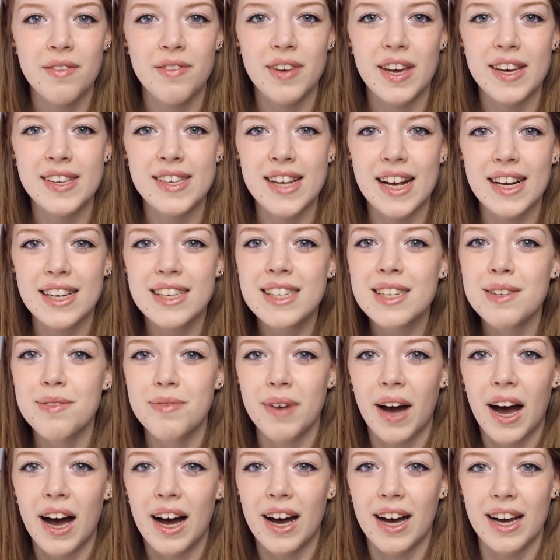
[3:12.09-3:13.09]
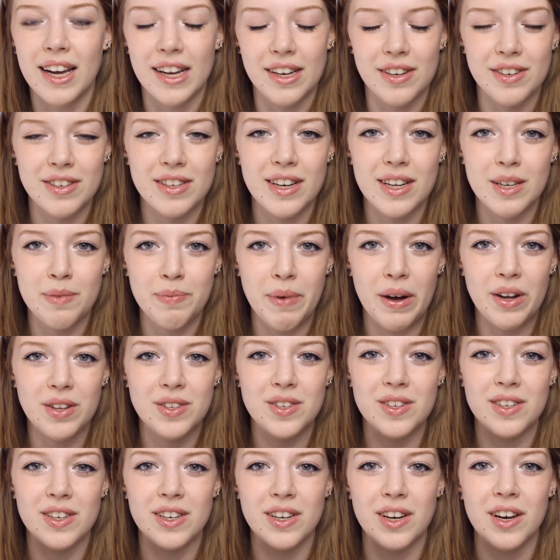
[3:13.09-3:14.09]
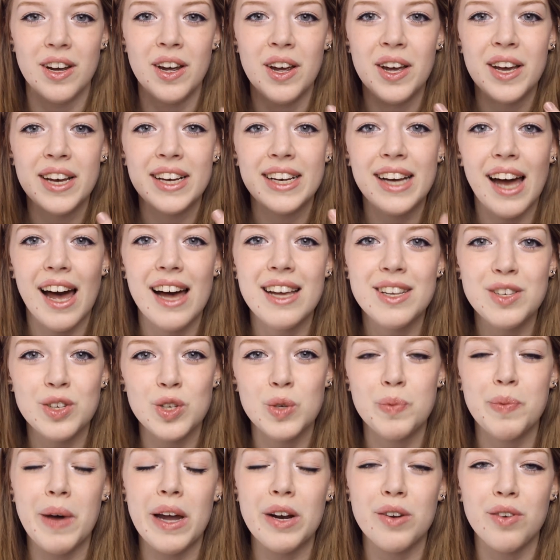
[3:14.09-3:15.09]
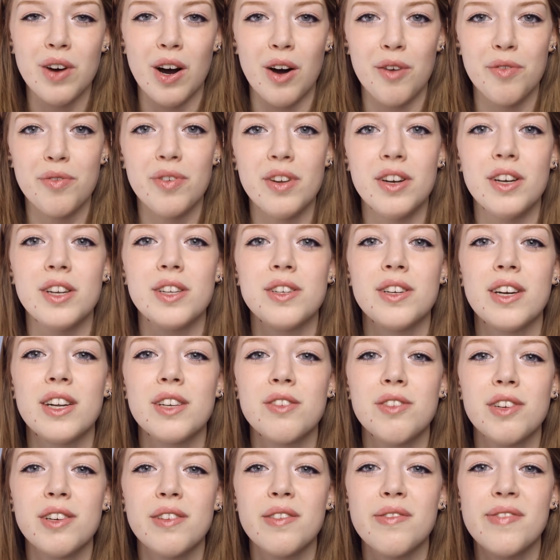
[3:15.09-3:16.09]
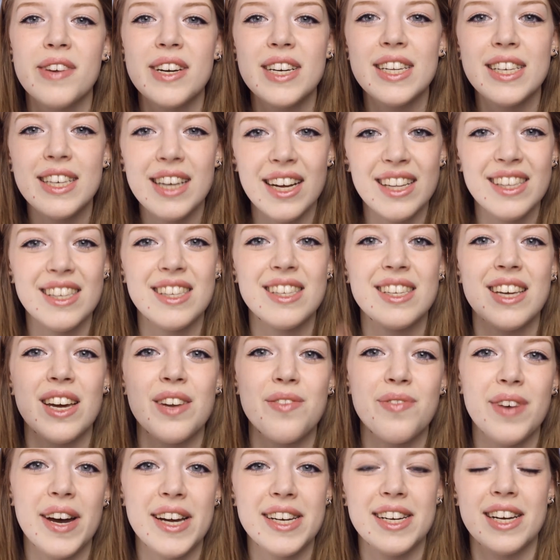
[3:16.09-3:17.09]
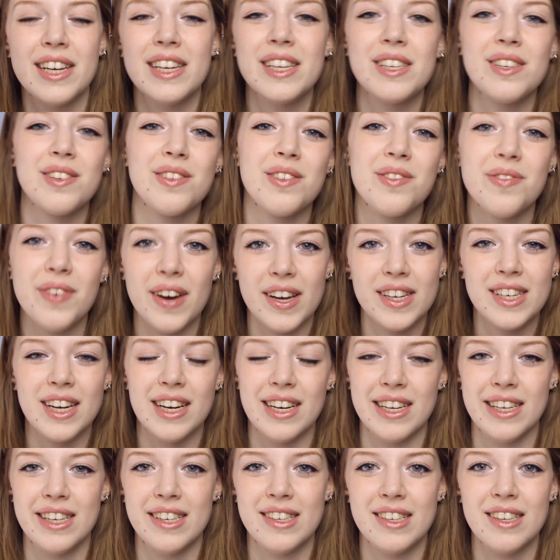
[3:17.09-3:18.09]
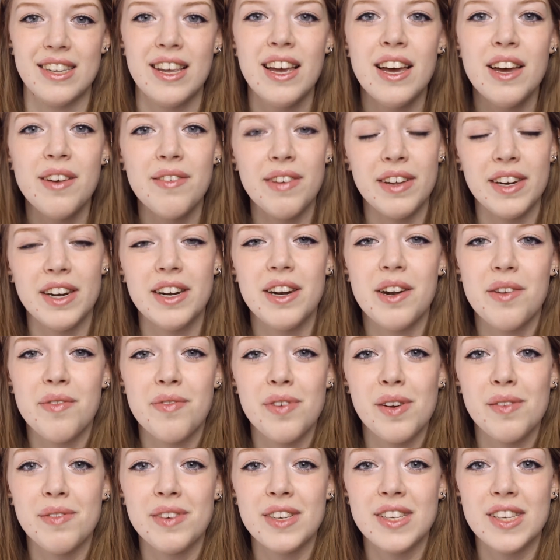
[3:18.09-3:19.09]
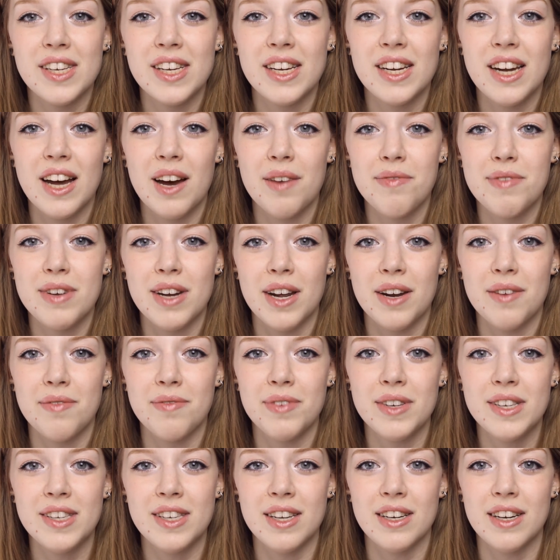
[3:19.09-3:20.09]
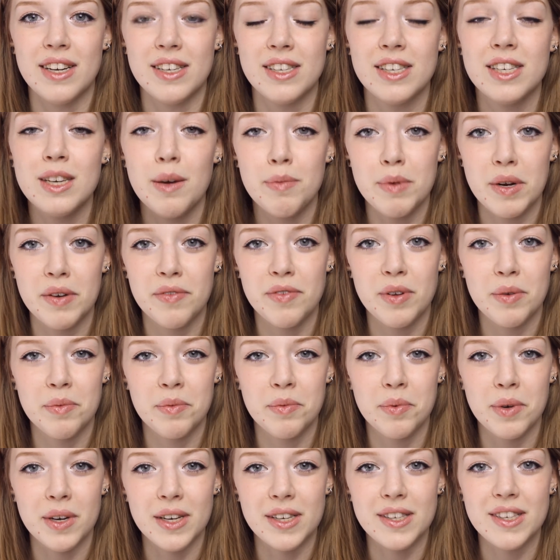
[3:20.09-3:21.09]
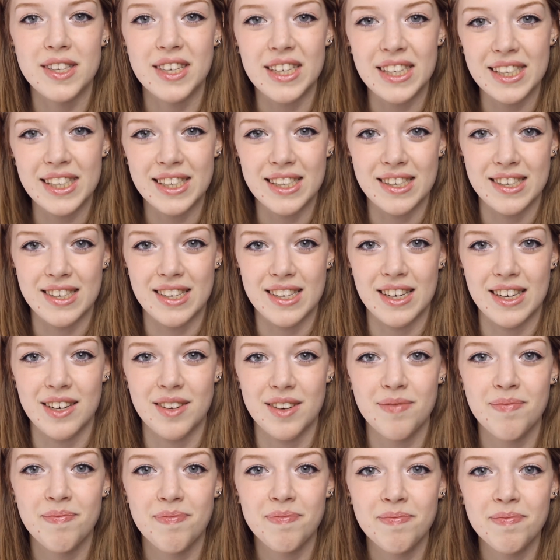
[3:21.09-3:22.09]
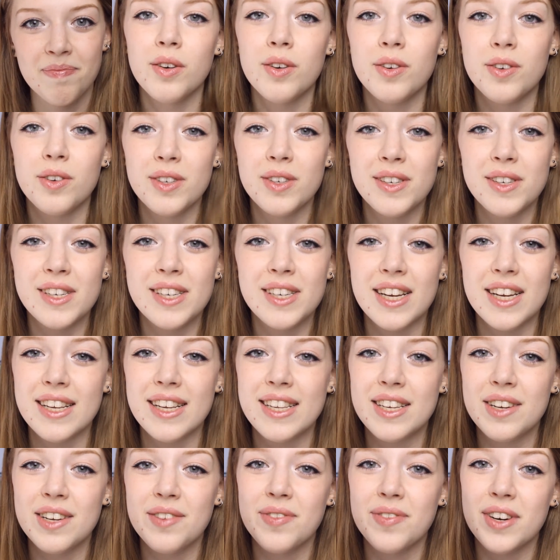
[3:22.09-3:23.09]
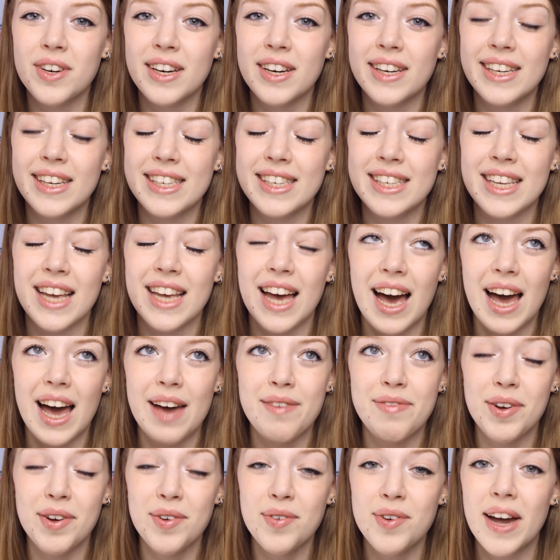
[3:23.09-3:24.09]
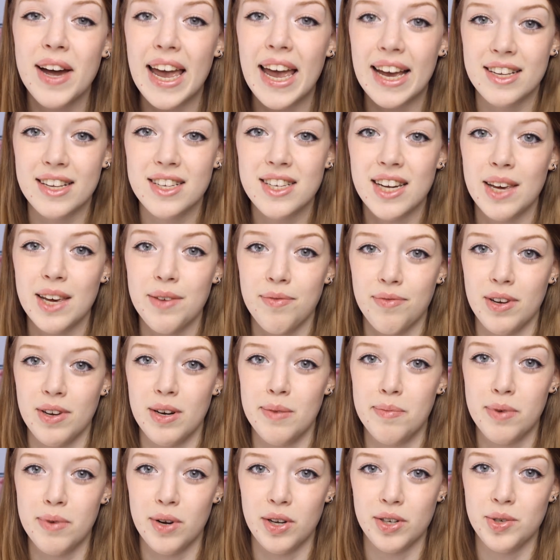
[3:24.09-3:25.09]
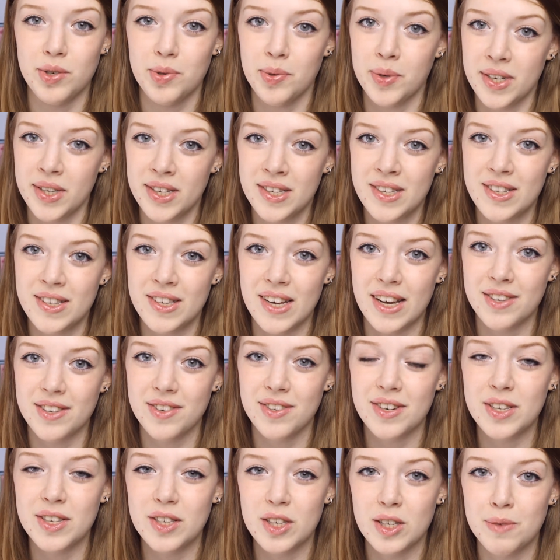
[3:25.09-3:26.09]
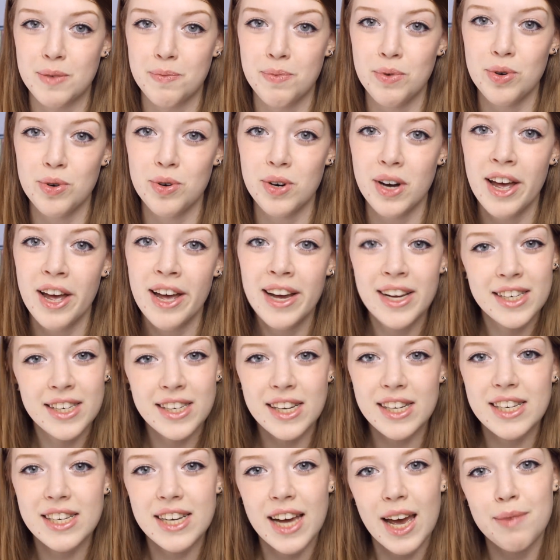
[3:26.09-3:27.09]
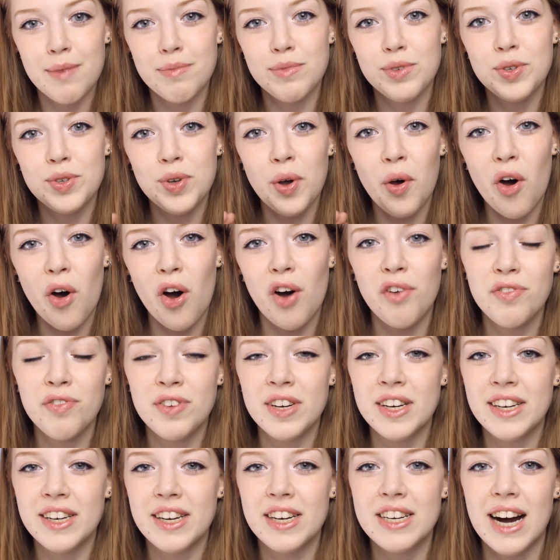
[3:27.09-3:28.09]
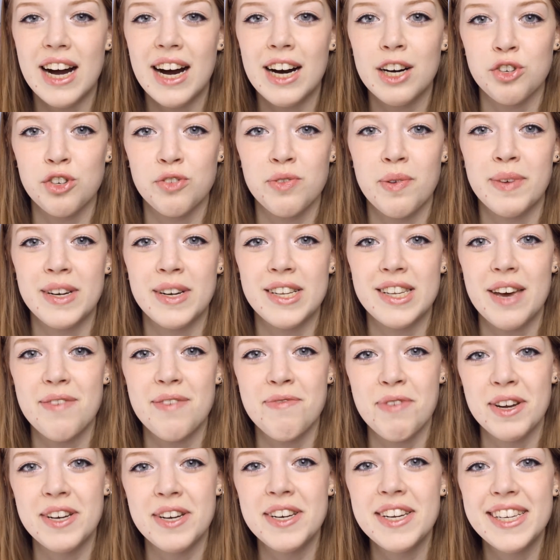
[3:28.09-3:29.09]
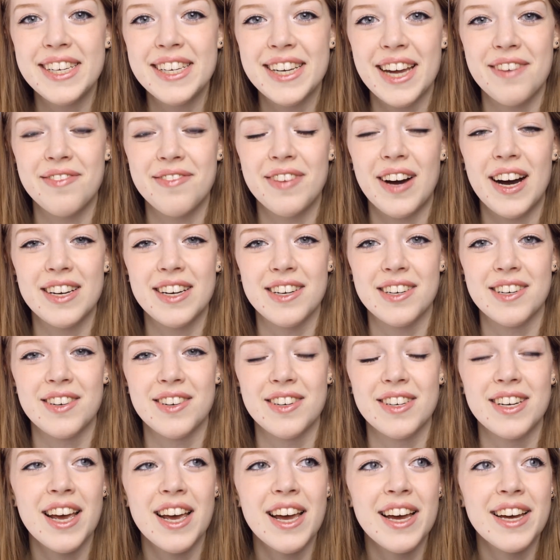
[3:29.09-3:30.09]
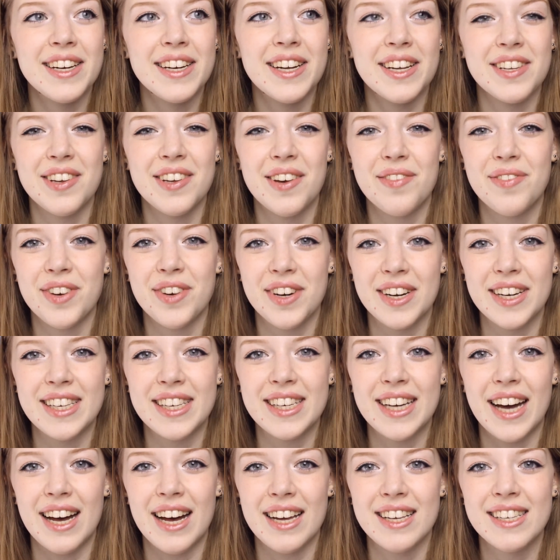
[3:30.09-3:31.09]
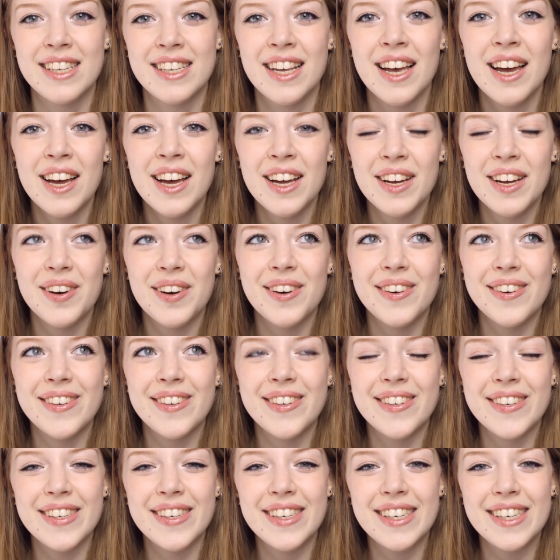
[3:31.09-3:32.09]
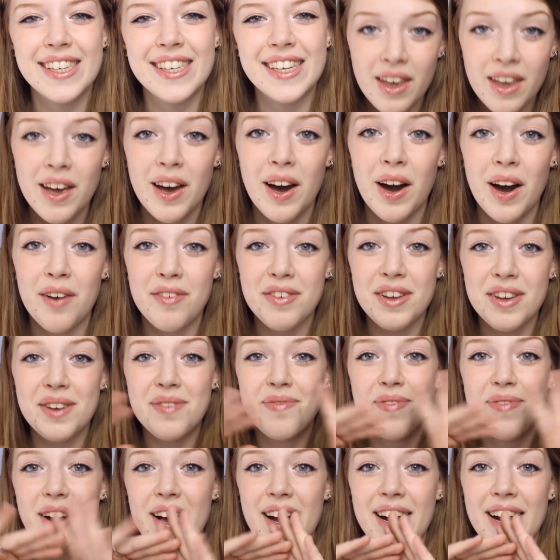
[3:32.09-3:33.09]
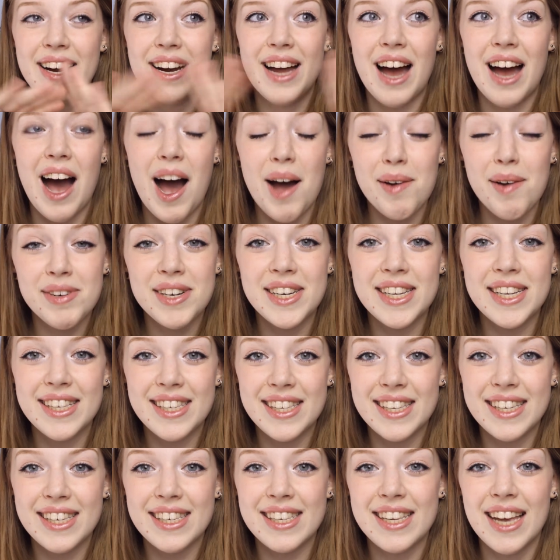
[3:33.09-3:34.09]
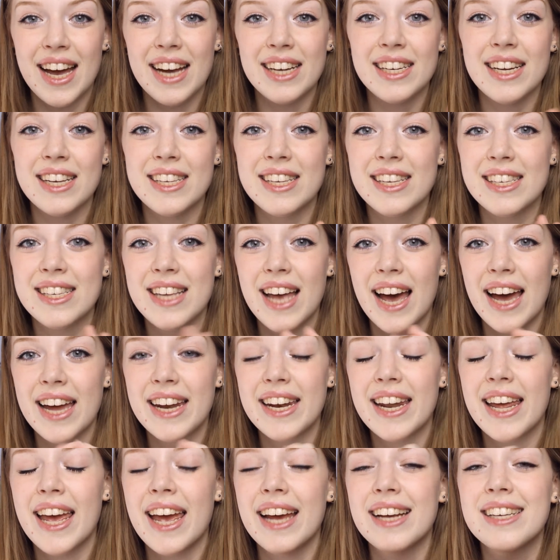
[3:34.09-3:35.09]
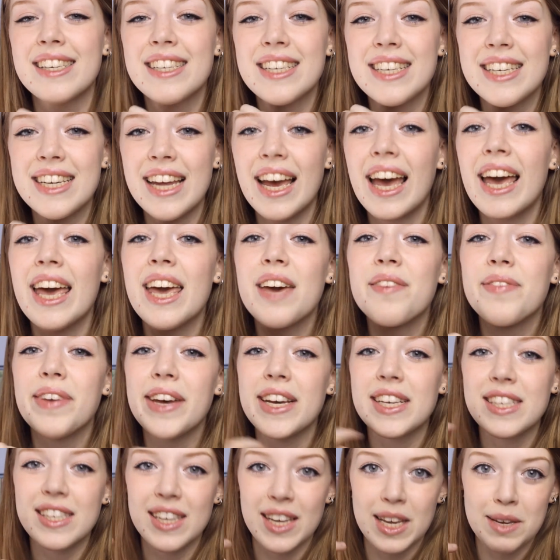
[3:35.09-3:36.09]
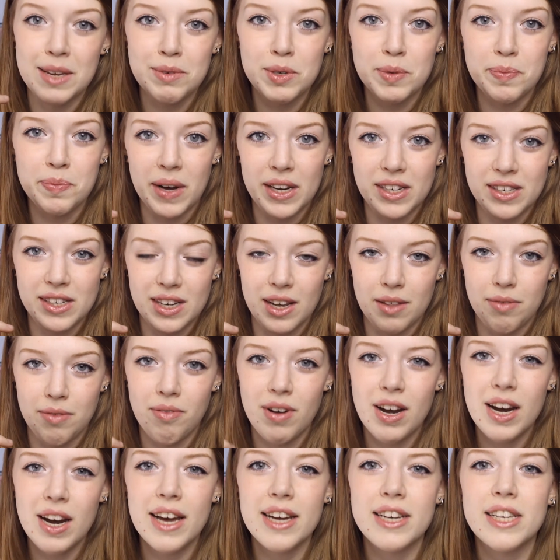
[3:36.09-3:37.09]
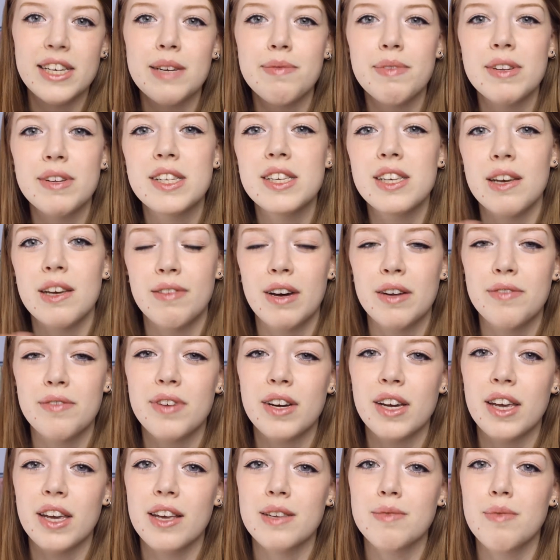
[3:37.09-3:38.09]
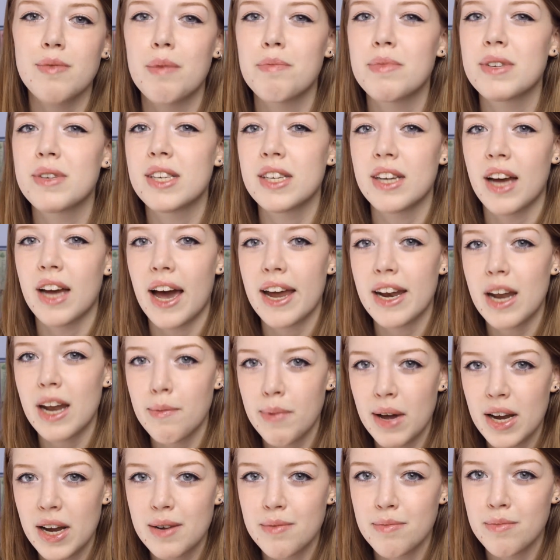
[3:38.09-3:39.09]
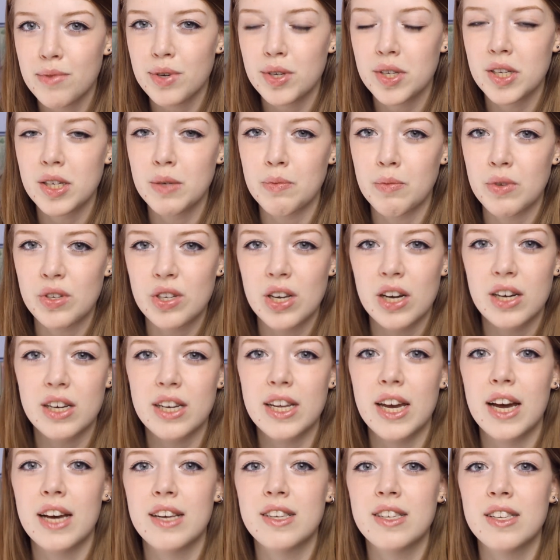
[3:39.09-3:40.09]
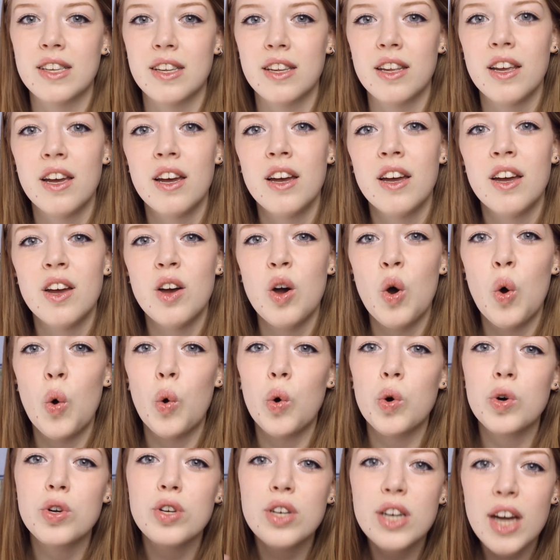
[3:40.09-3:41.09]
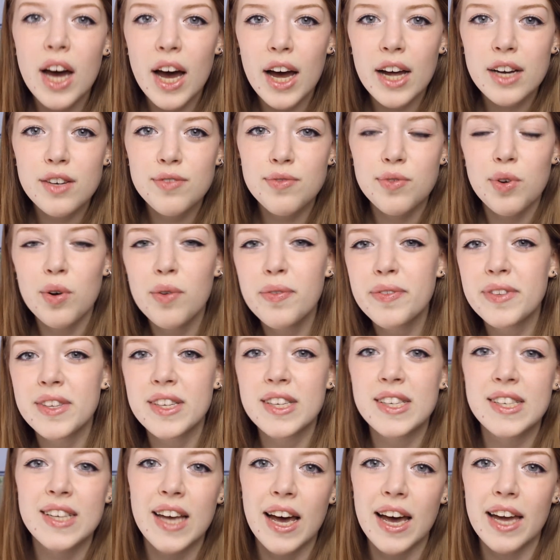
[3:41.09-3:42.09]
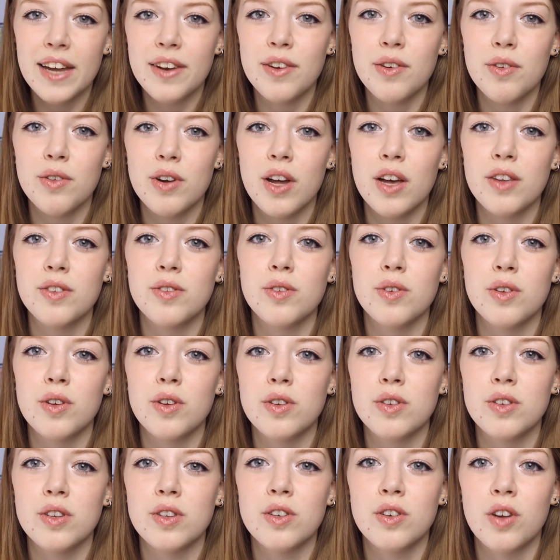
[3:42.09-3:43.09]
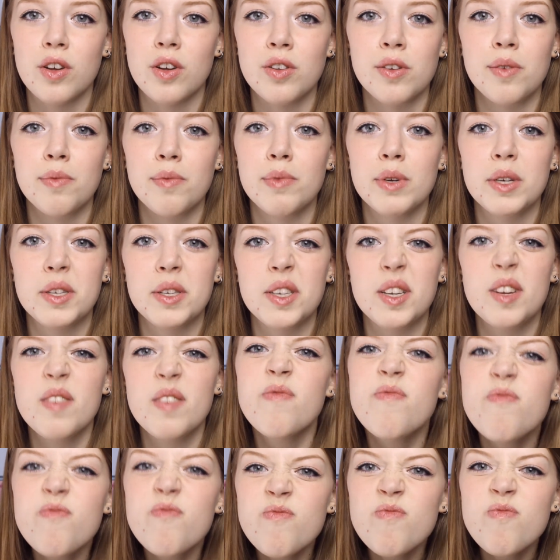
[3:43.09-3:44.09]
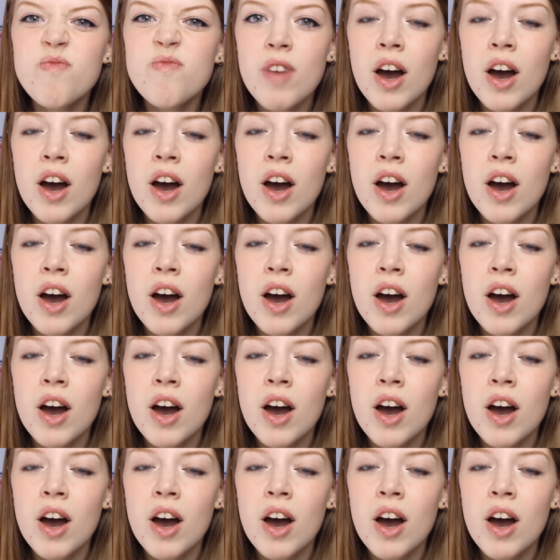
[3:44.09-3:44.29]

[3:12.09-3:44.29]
wer sagt die Wahrheit und das baut so eine krasse Spannung auf, finde ich und deswegen immer die ganze Zeit weiterlesen und weiterlesen. Wenn ihr den Film gesehen habt, dann wisst ihr das. Ich habe den Film übrigens nicht gesehen. Und es sind wirklich einfach nur extrem viele Plot-Twists. Also dieses Buch tritt einem so oft in den Arsch, wenn man es einfach nicht erwartet und das war wirklich krass. Und auf jeden Fall abschließend gesagt, das ist ein extrem, extrem spannender Thriller, in dem man sich am Anfang erstmal ein bisschen reinarbeiten muss. Ich muss sagen, die ersten 150 Seiten oder so sind noch so ein bisschen hm,